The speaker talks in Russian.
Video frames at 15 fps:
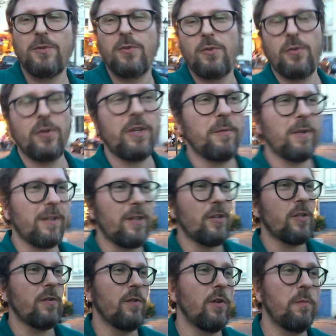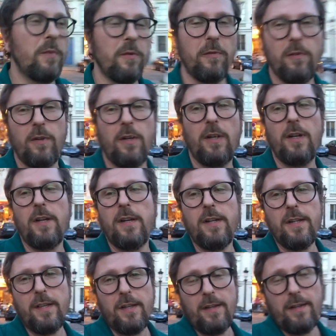Мы уходим от нашего любимого
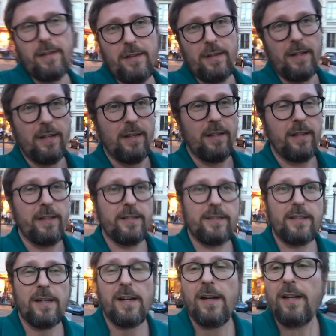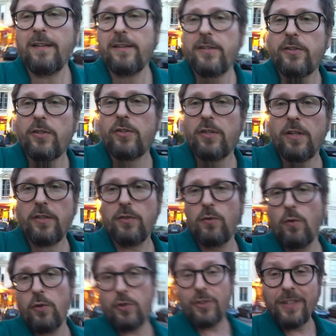ресторана. И сейчас
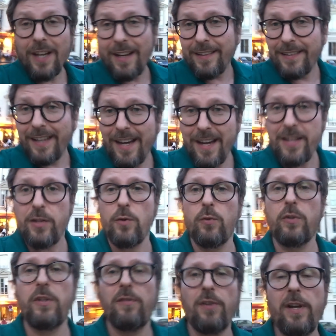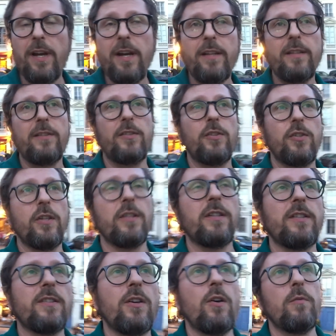ночь. Да-да, не удивляйтесь, сейчас
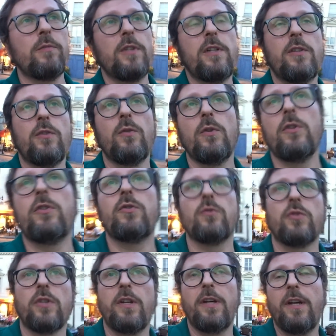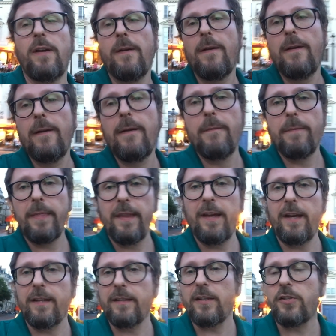на самом деле ночь. Уже
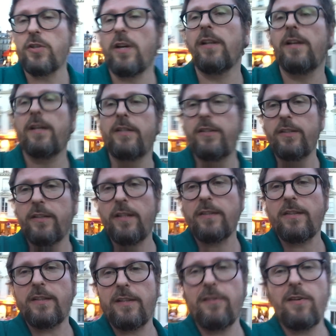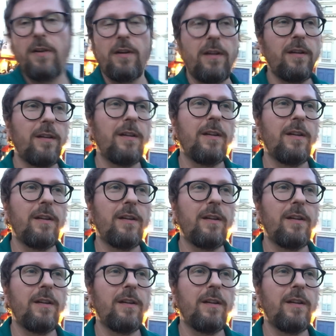э, начало 11 -го.